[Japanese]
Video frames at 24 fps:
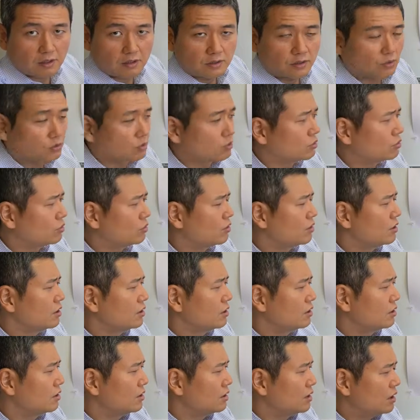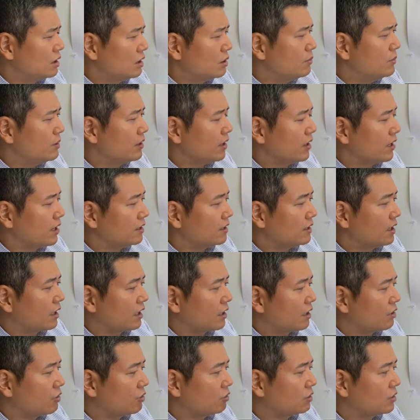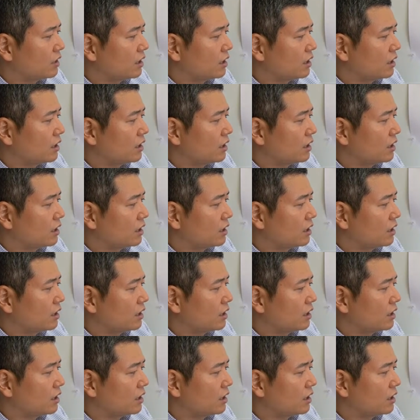ちょっとその意味わ分かんないから具